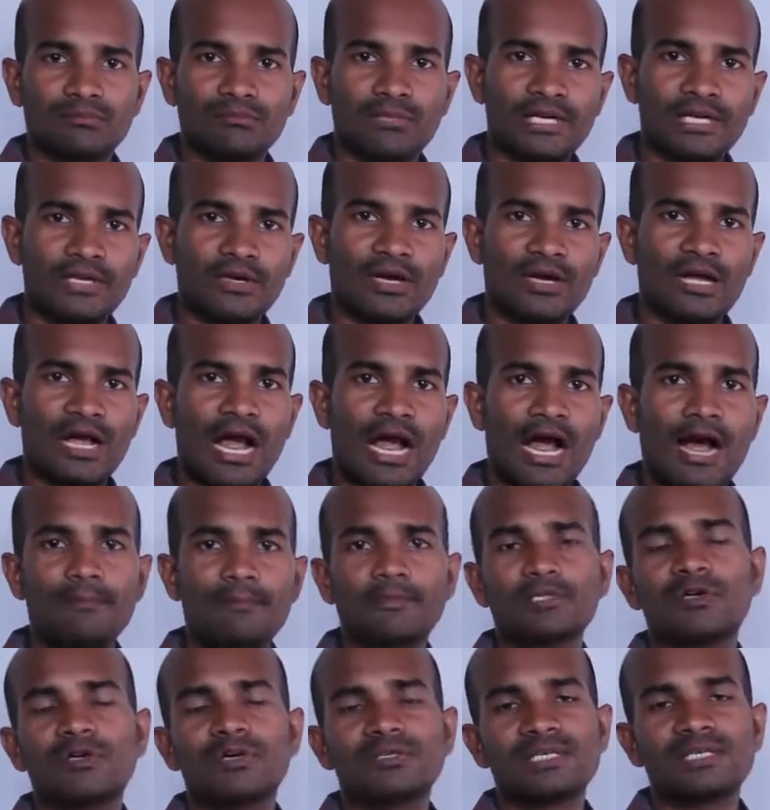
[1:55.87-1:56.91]
మన యొక్క
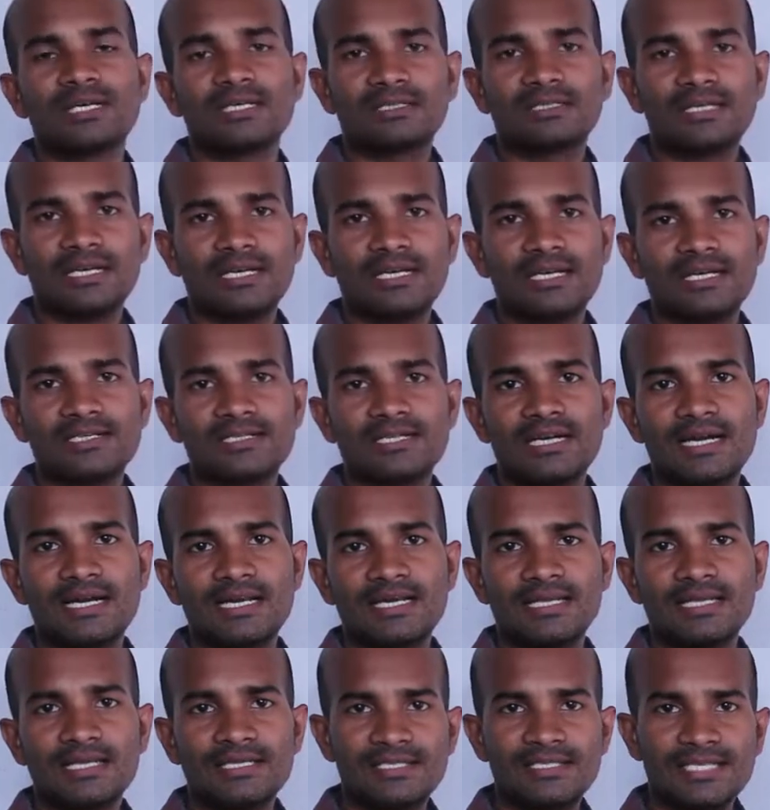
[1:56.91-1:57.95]
ఆమదోషాన్ని
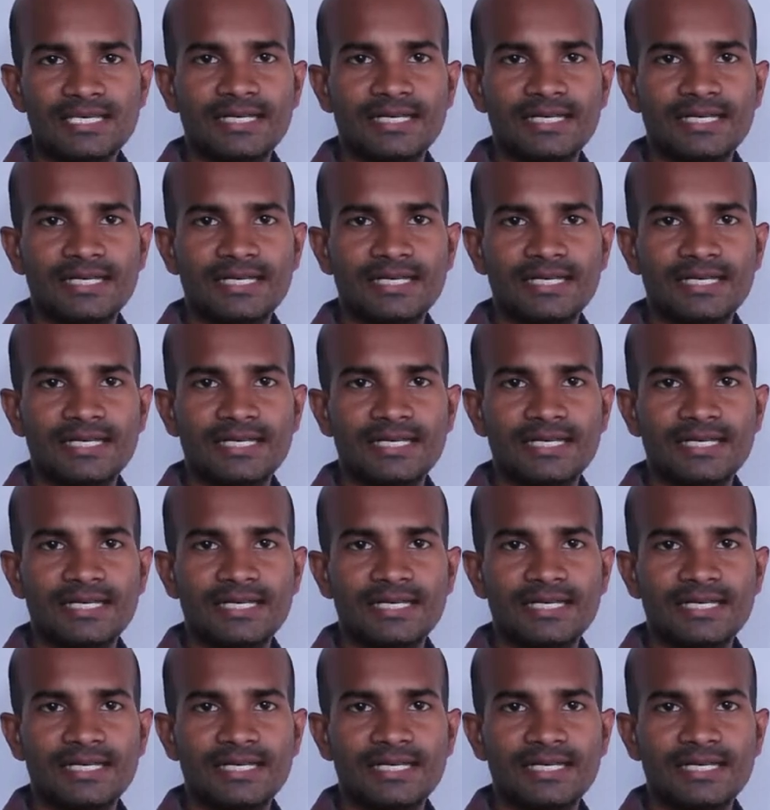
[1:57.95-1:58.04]
తగ్గించడానికి